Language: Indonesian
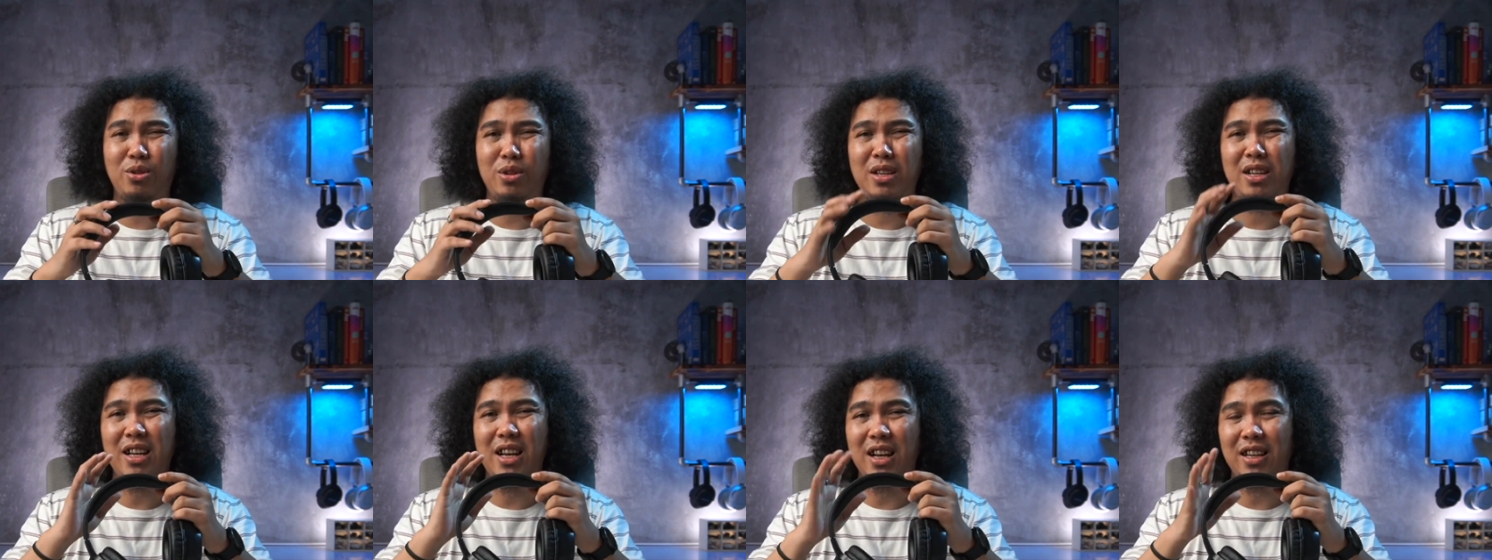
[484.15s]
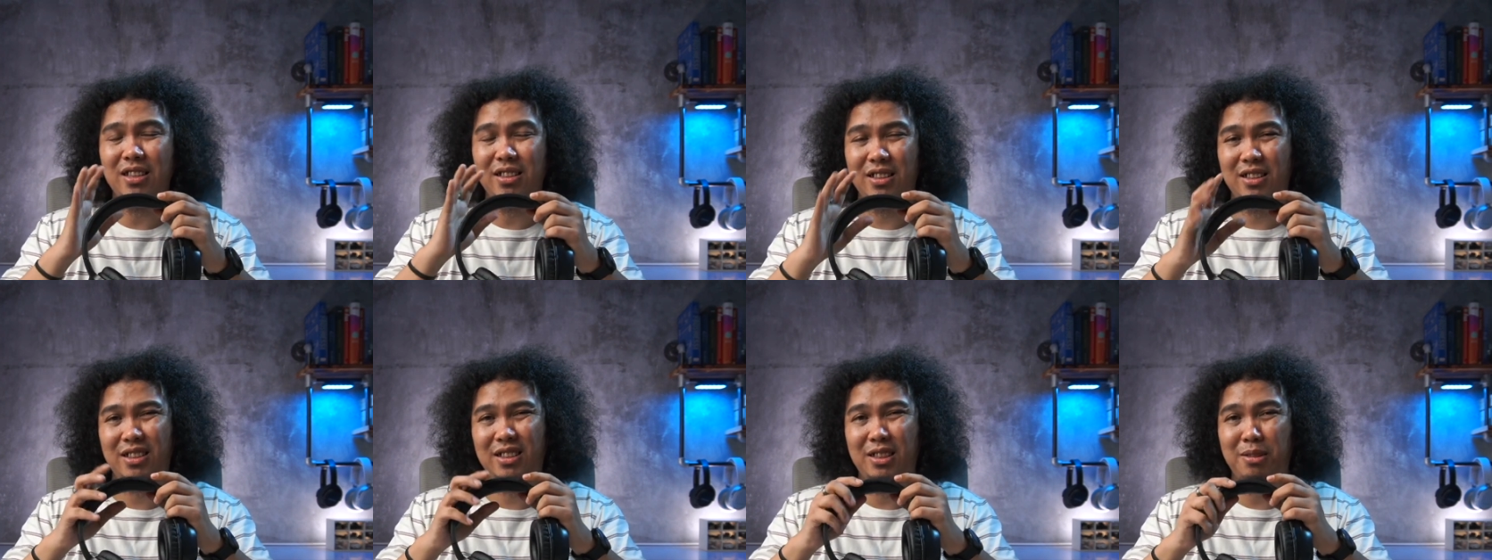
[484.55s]
nggak
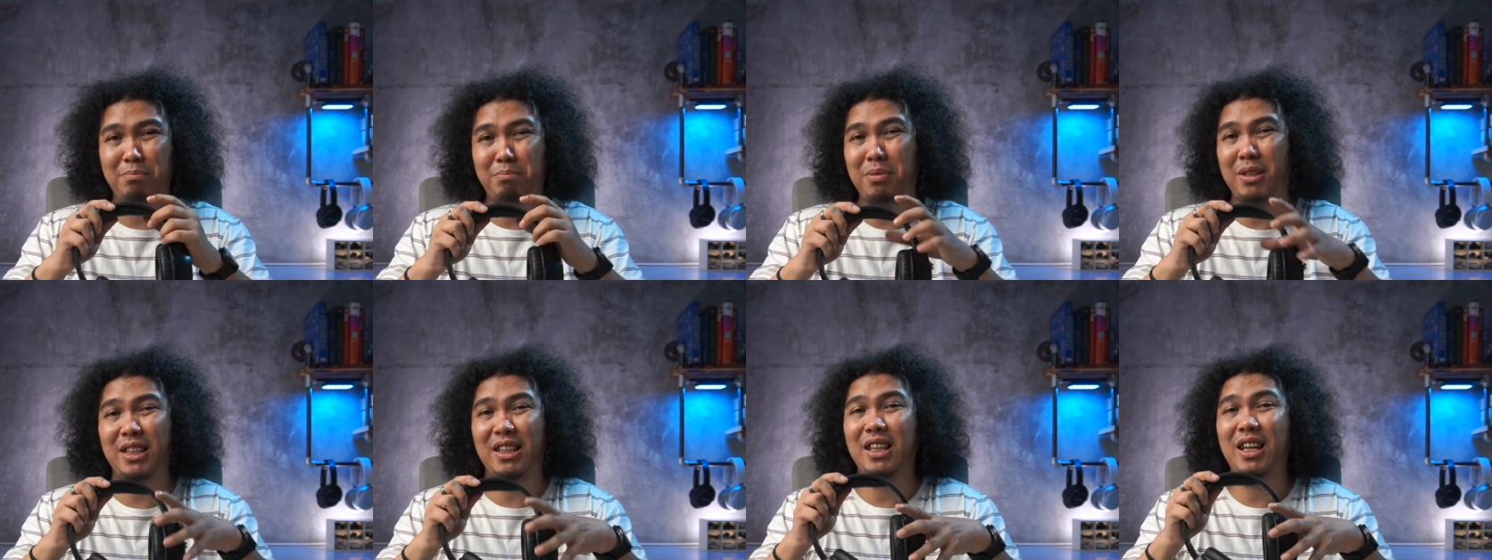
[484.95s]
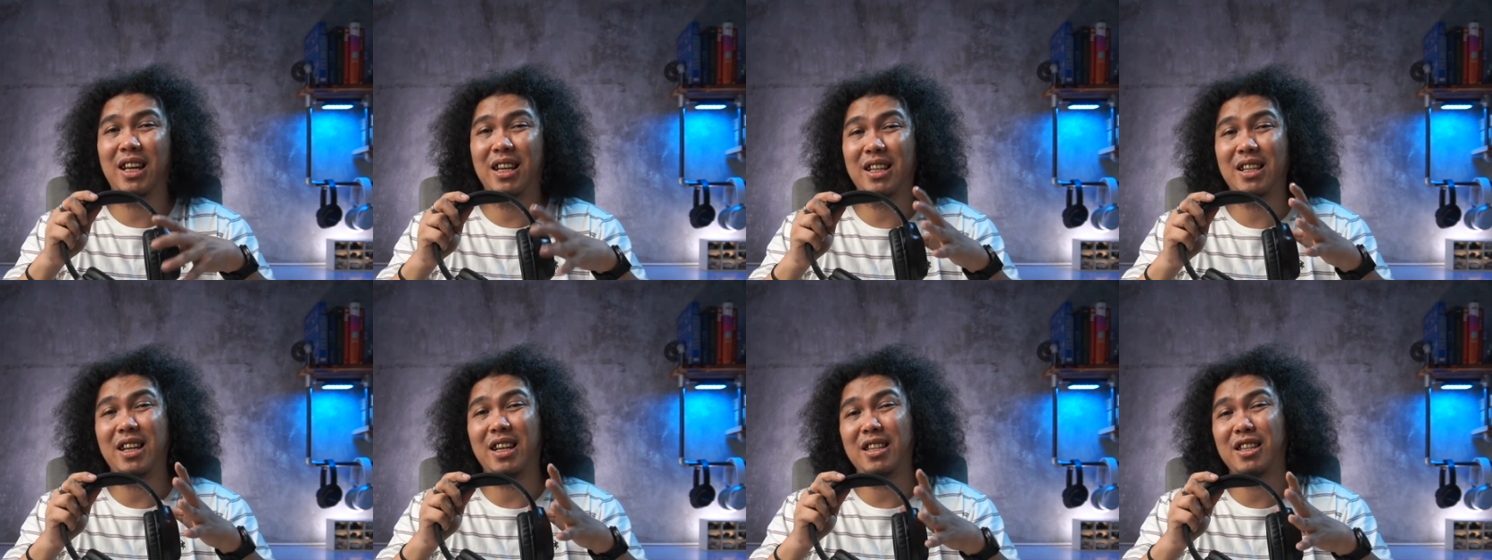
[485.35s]
seperti
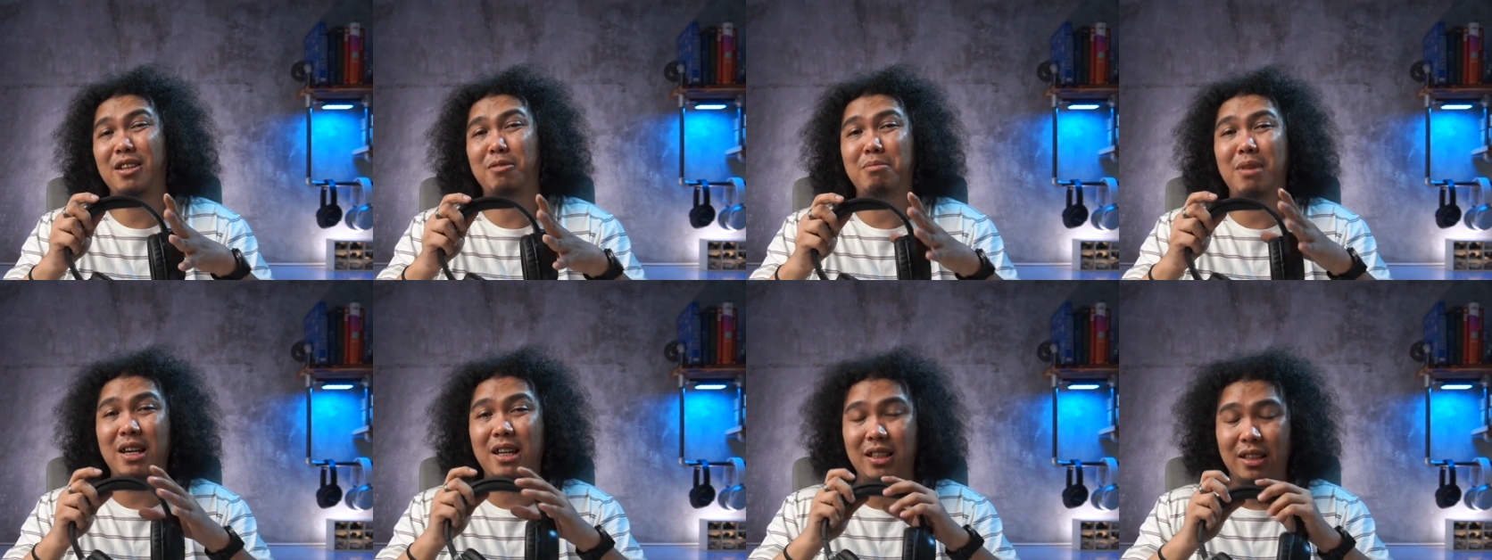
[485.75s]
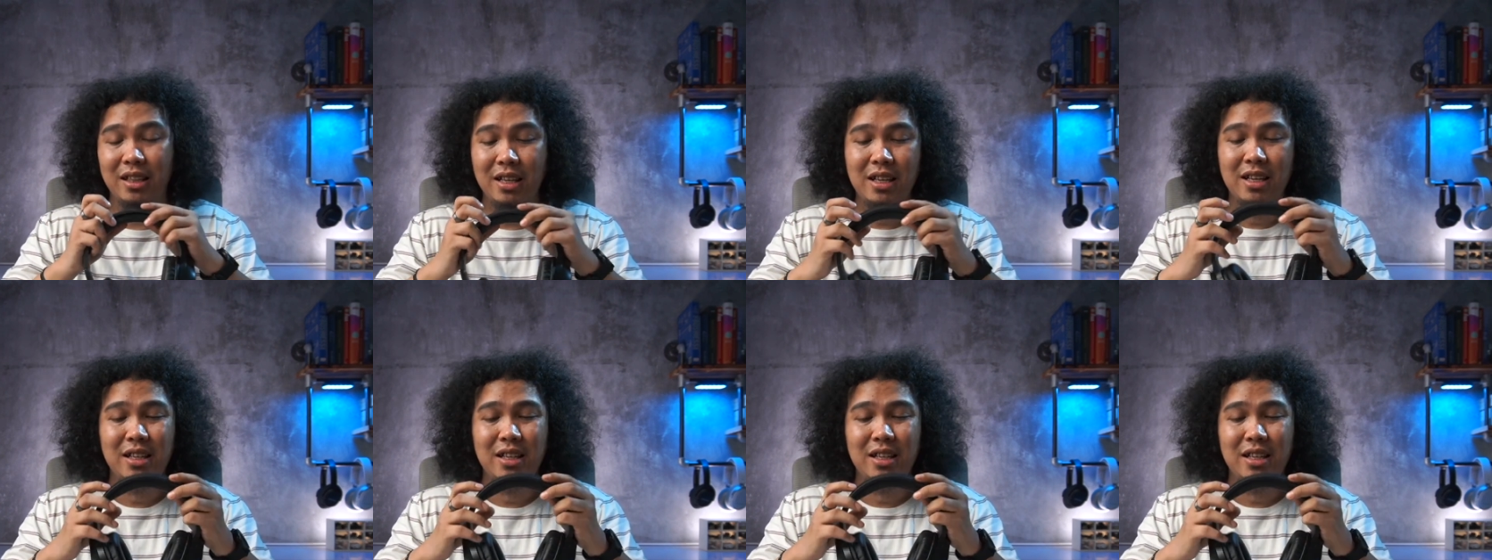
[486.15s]
harganya banget.